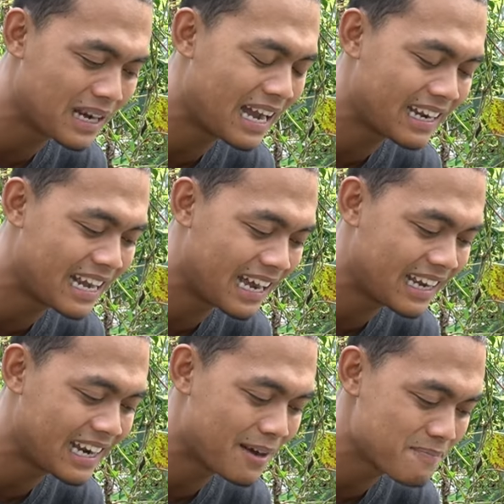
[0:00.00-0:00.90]

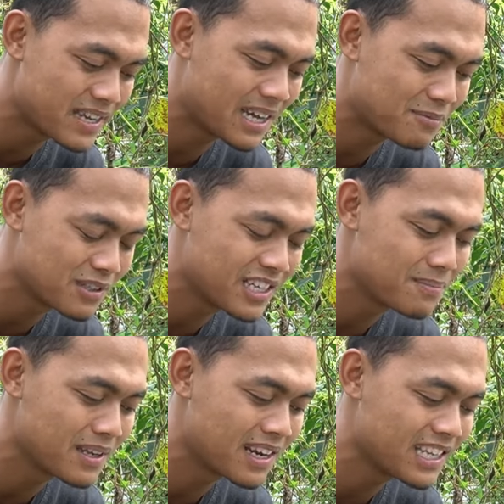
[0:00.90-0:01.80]
mengangan-angan apa yang mungkin
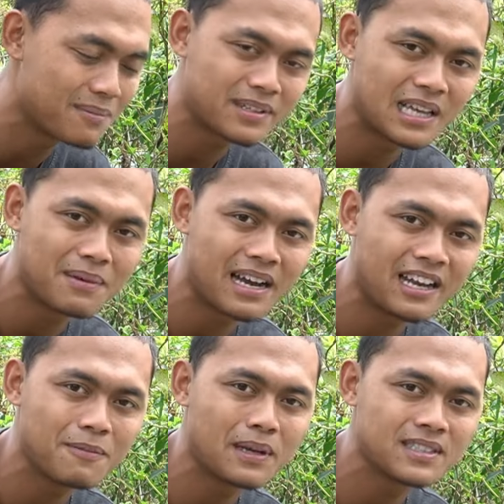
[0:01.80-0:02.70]
dipikirkan. Yang pertama
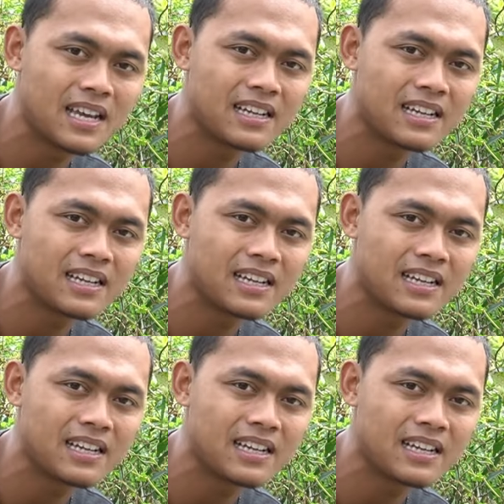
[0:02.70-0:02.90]
kali pasti